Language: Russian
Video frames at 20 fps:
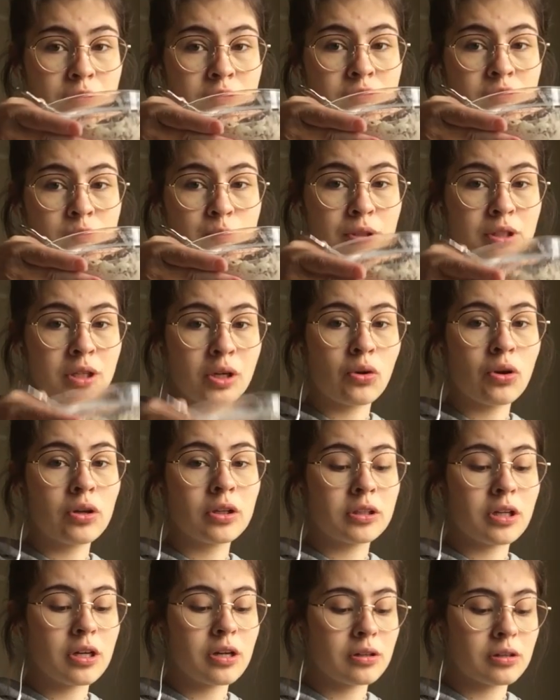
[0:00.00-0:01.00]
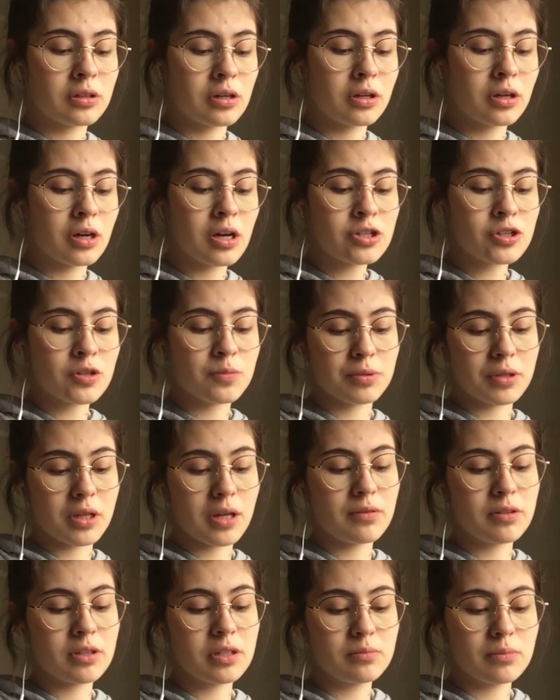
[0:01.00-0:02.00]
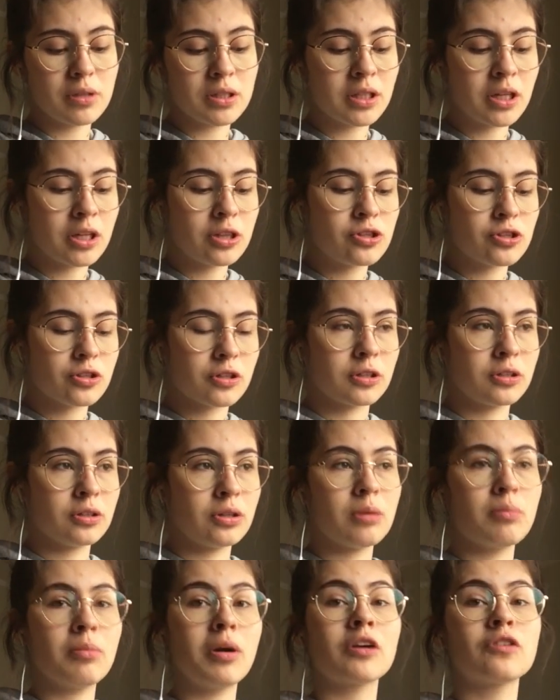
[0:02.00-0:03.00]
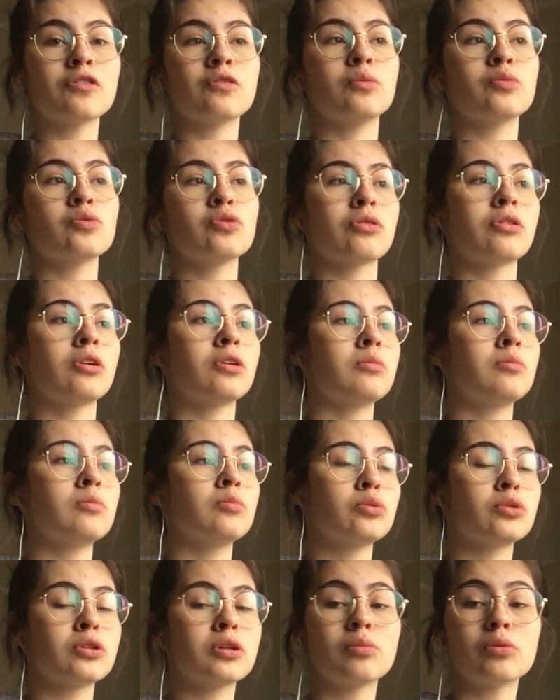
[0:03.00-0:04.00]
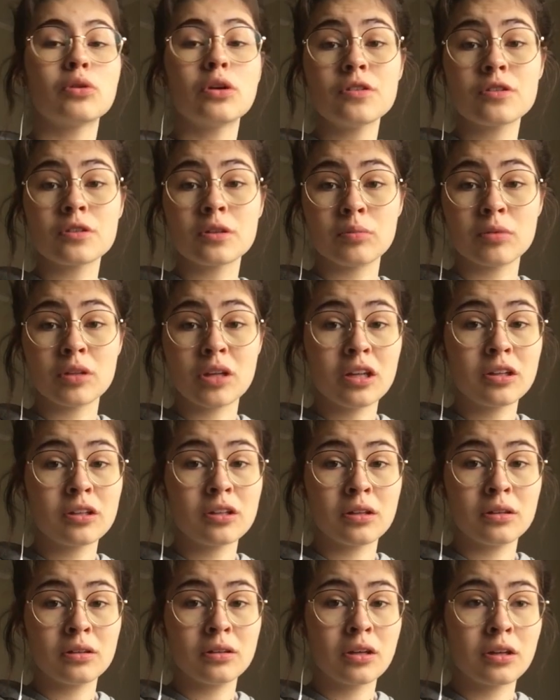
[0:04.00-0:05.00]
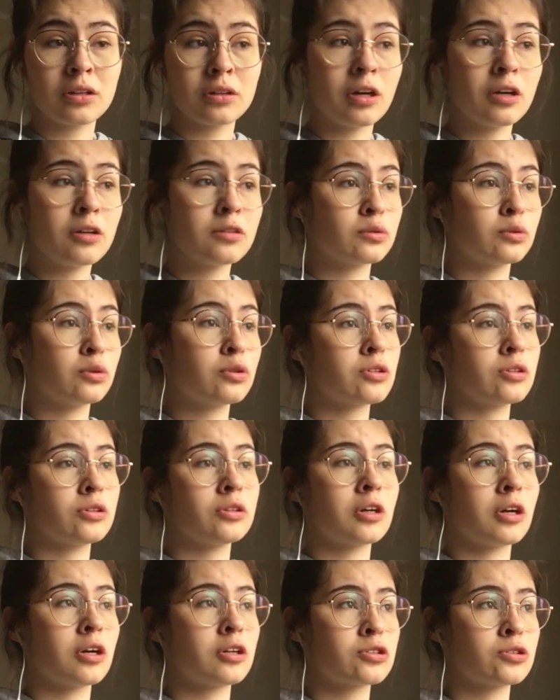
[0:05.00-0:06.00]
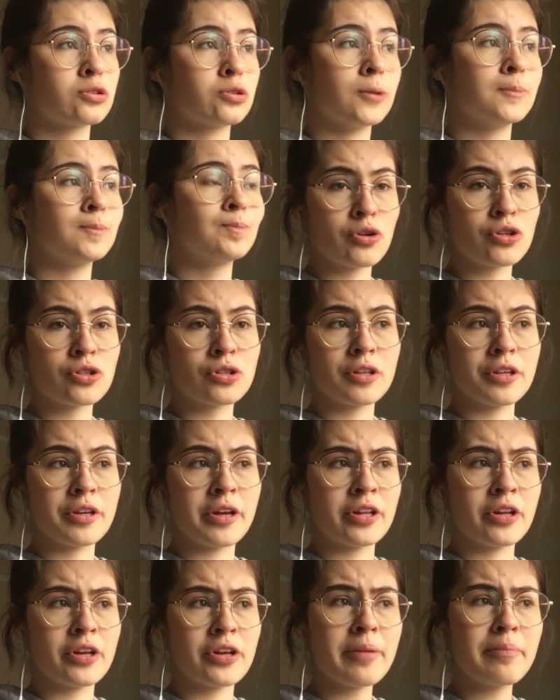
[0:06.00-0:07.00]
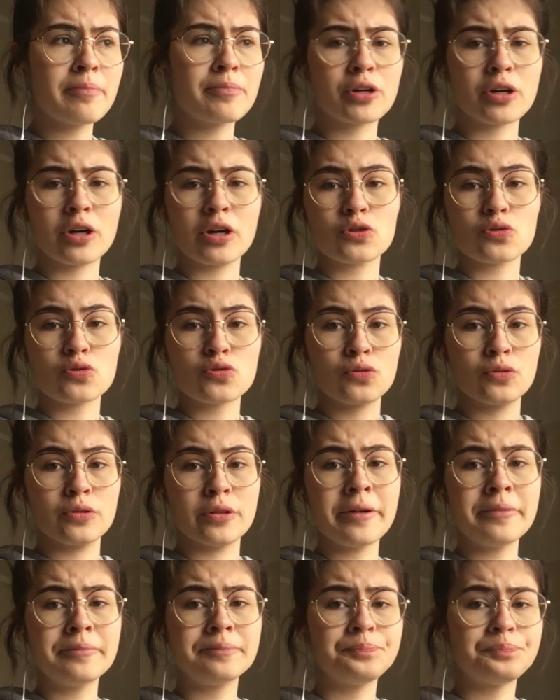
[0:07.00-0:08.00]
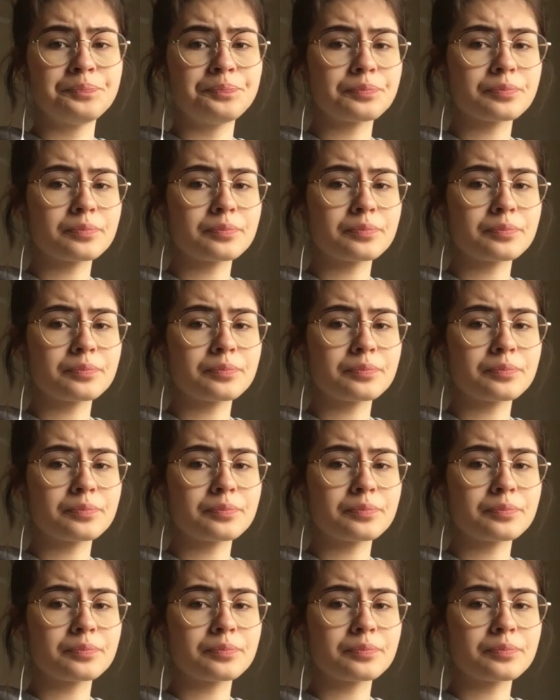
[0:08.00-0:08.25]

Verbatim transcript: В принципе, такой тарелкой каши, половины бананчика и максимум еще каким-нибудь бутербродиком я наедаюсь очень хорошо. Обычно я не ем, прихожу сюда,